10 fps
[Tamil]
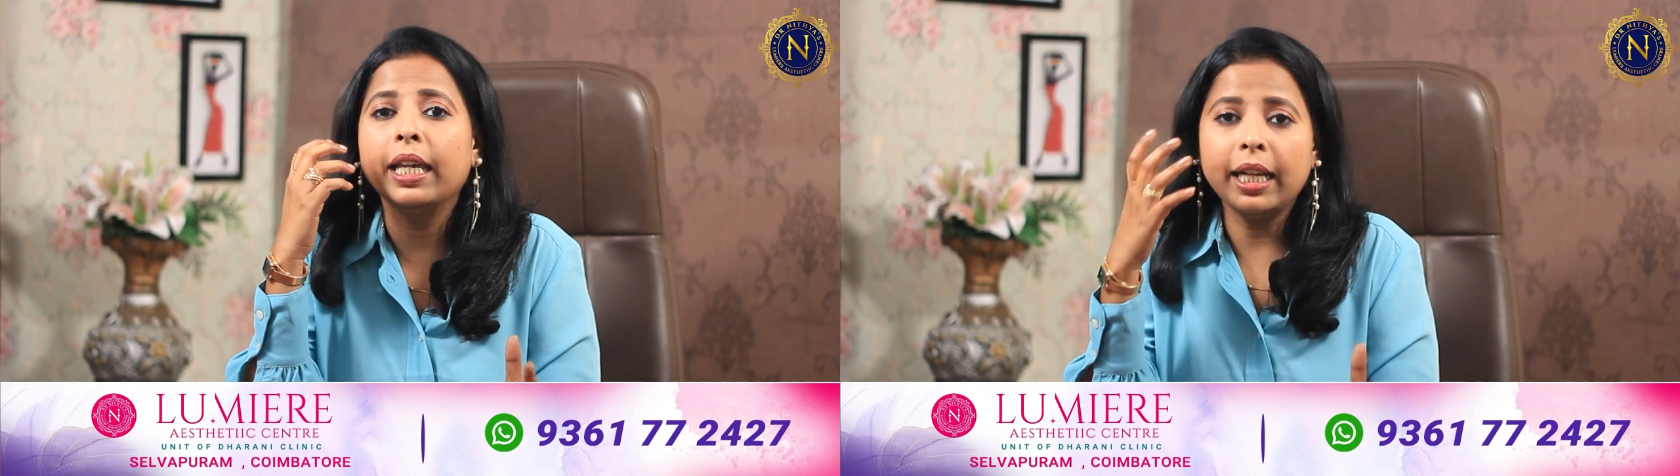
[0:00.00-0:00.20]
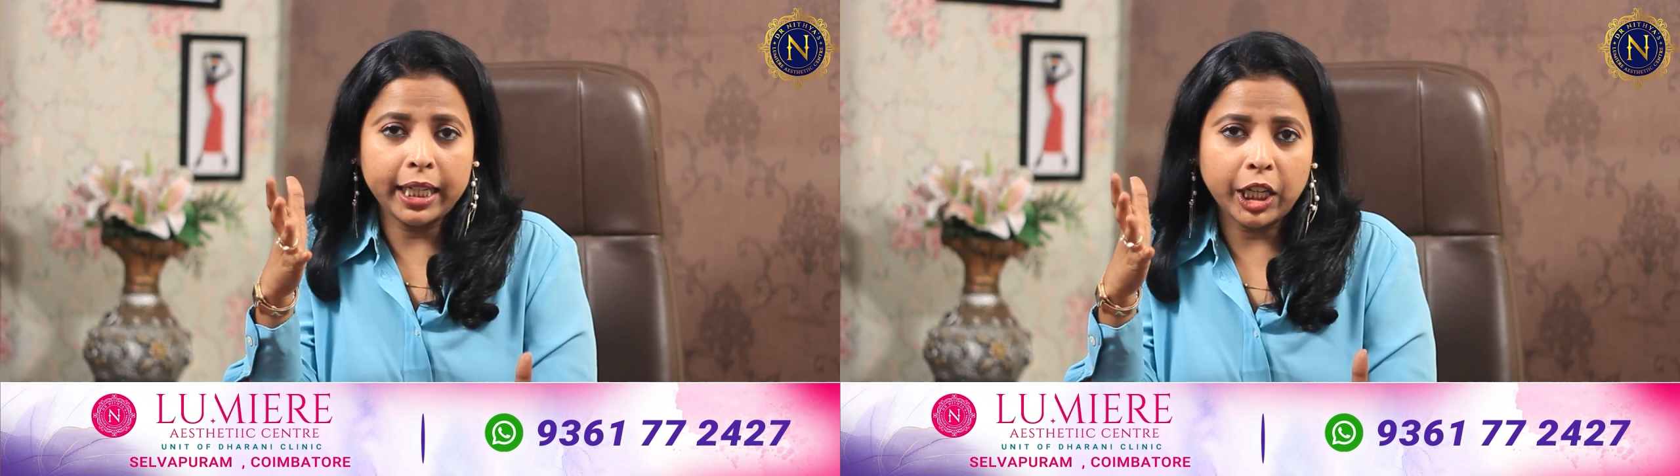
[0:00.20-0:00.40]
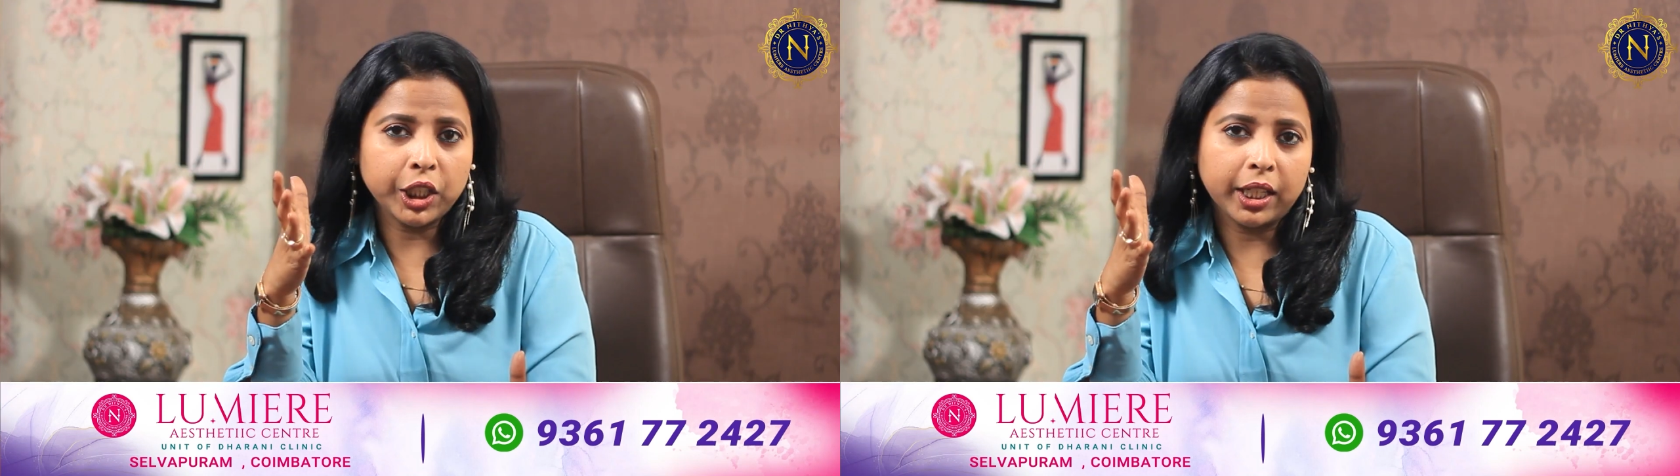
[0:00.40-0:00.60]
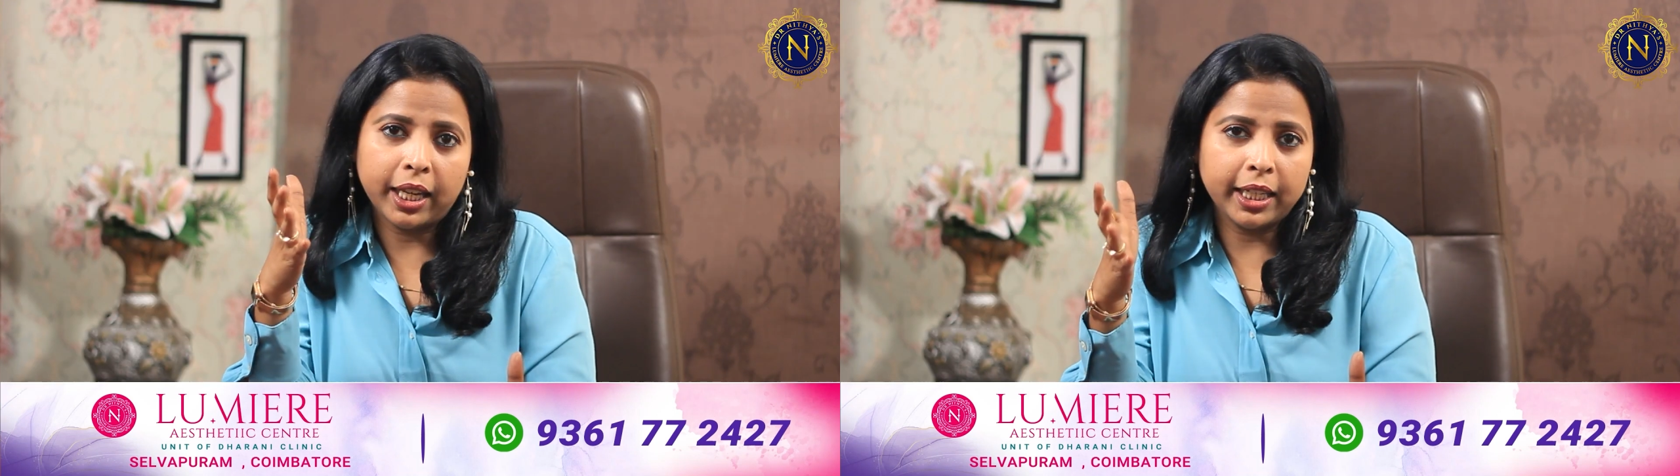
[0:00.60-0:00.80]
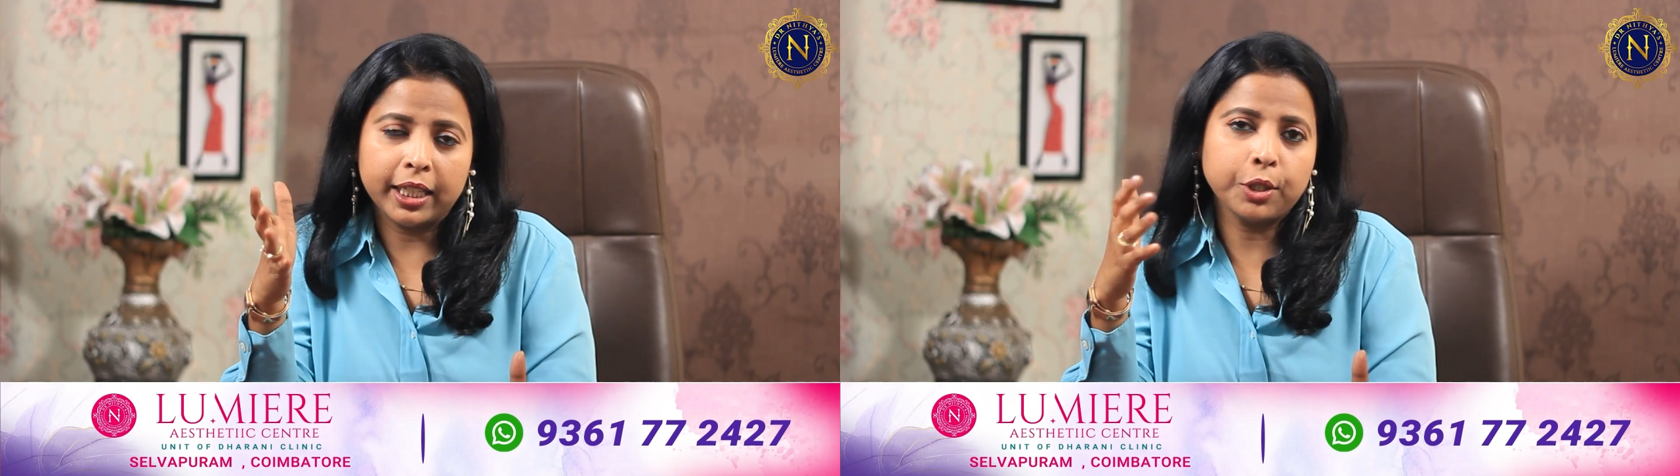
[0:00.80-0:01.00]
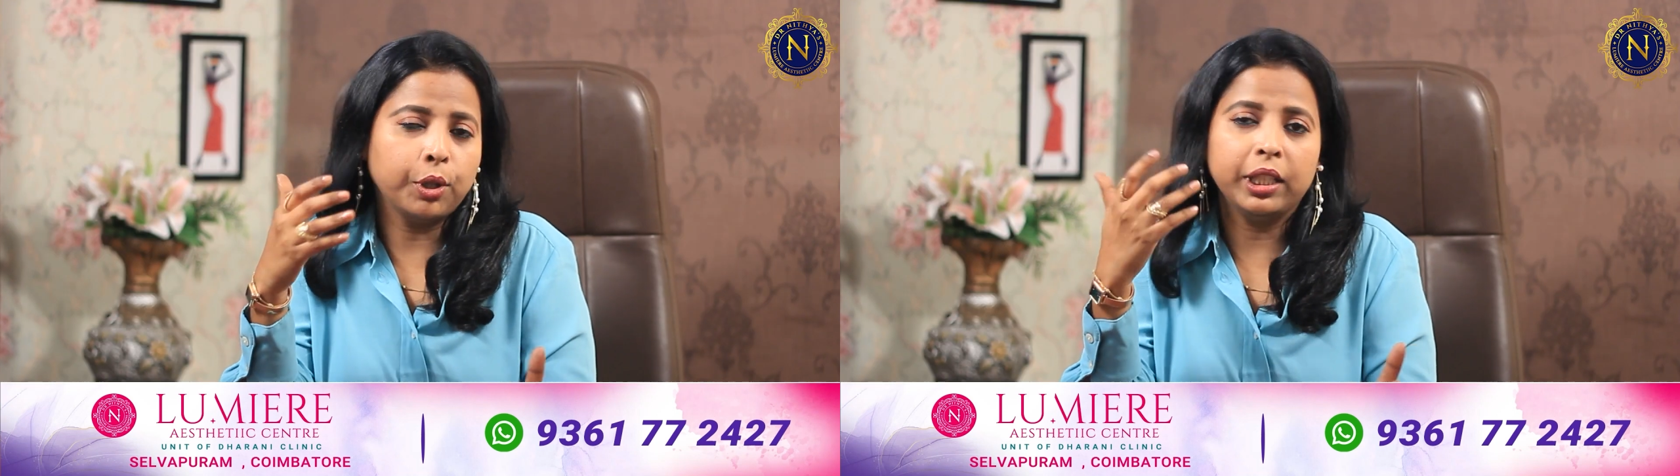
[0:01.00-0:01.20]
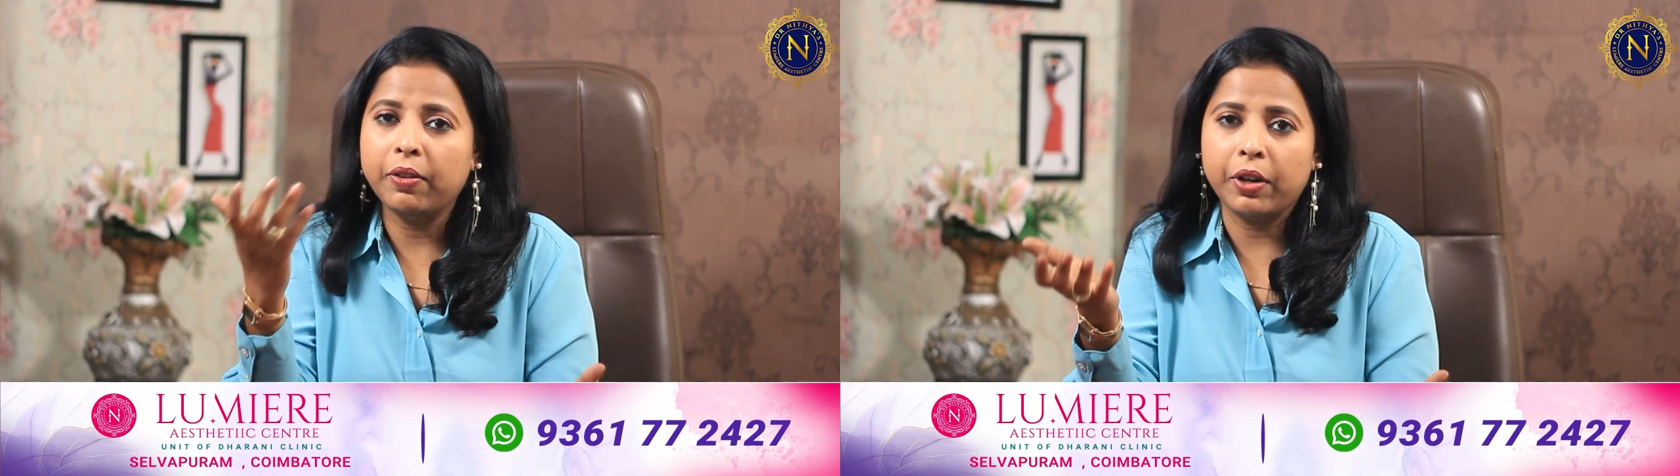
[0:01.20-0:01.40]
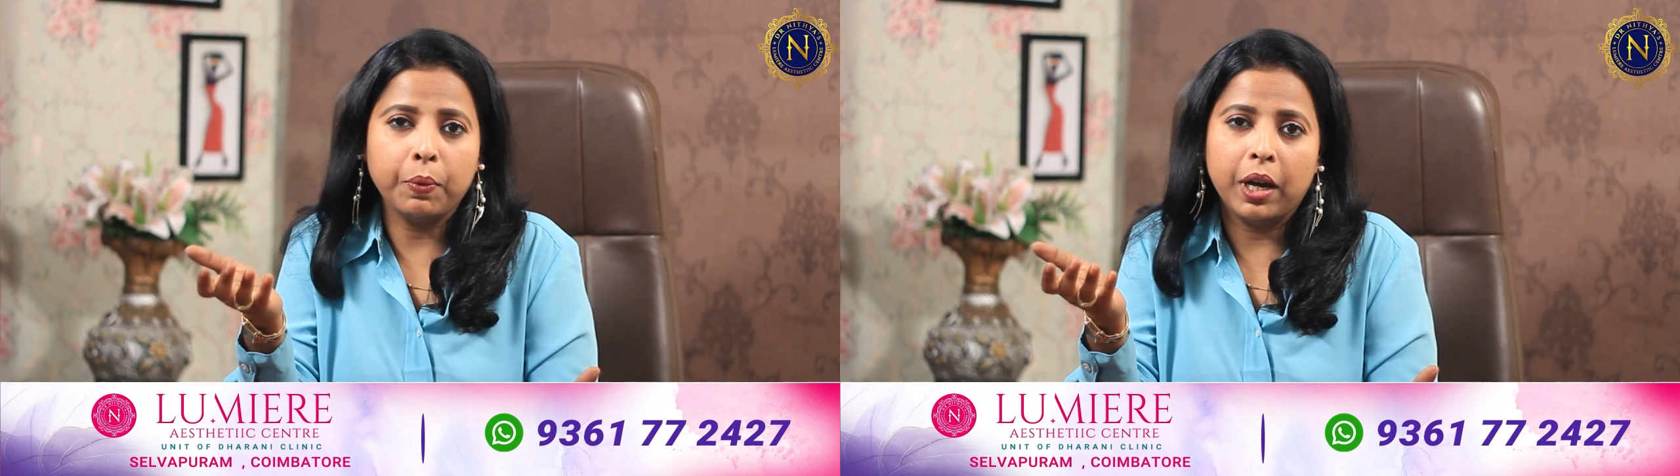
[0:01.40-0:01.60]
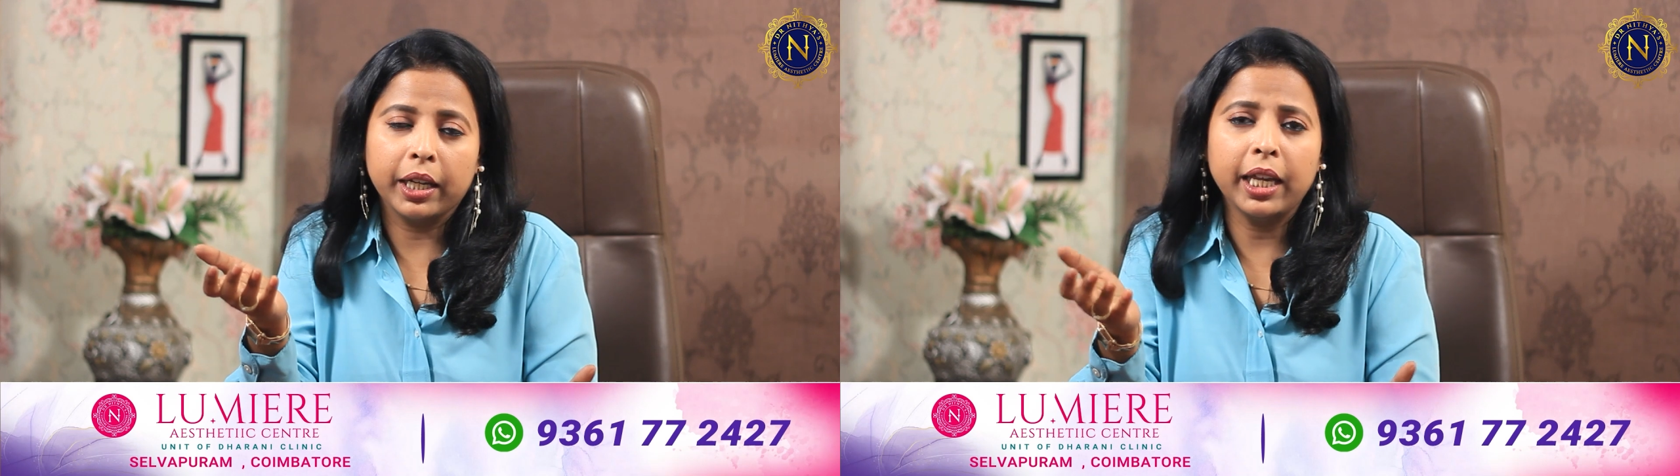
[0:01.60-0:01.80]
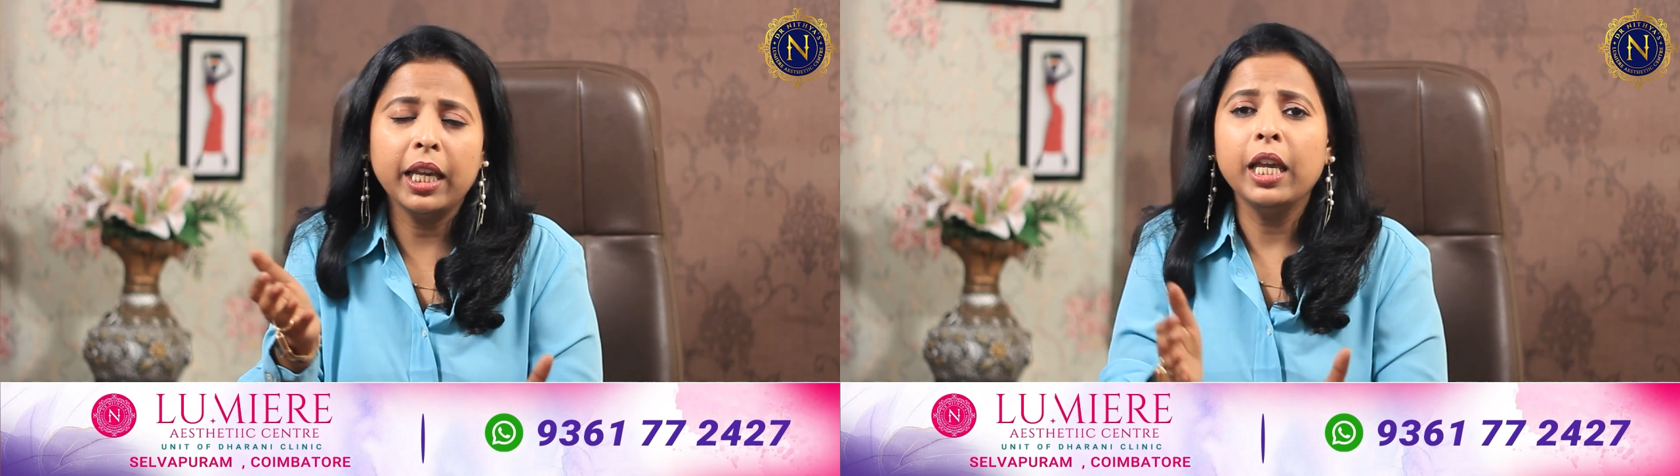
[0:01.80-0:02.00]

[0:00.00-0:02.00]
இரிட்டேஷனாக இருக்குன்னு சொல்லி தான் வருவாங்க